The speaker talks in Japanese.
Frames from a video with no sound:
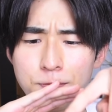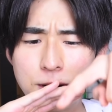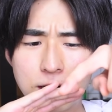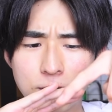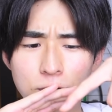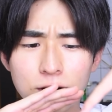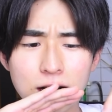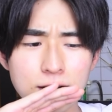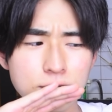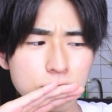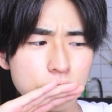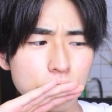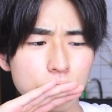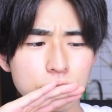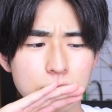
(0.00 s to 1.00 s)
ぱり他の
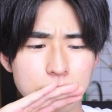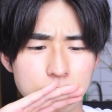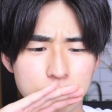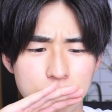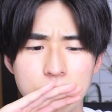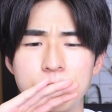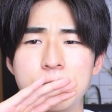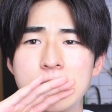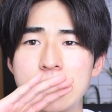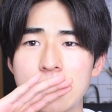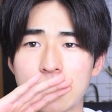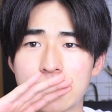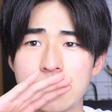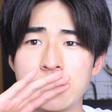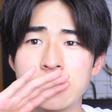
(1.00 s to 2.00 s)
チョコたちはみん
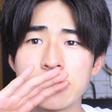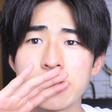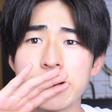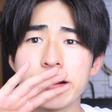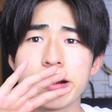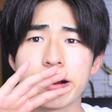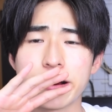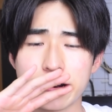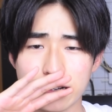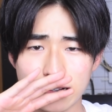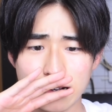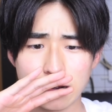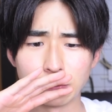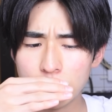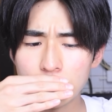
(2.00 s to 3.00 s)
な生地系だから
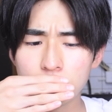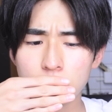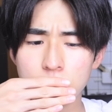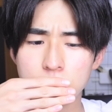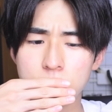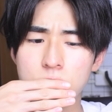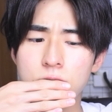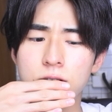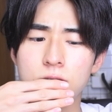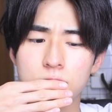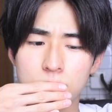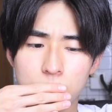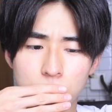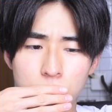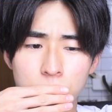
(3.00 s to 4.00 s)
さねっとりしてるんで
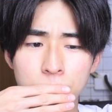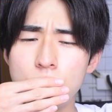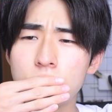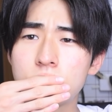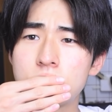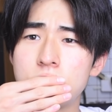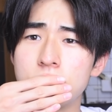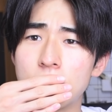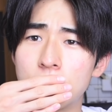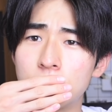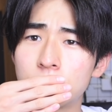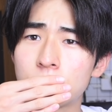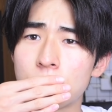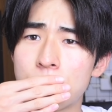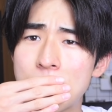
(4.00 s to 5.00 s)
すけどポッキーは
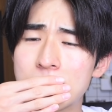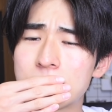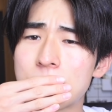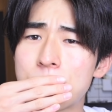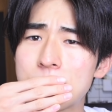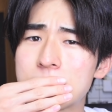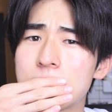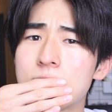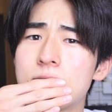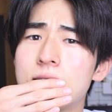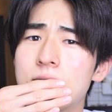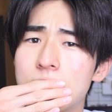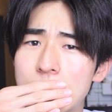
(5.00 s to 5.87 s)
ほんとパサパサ系だ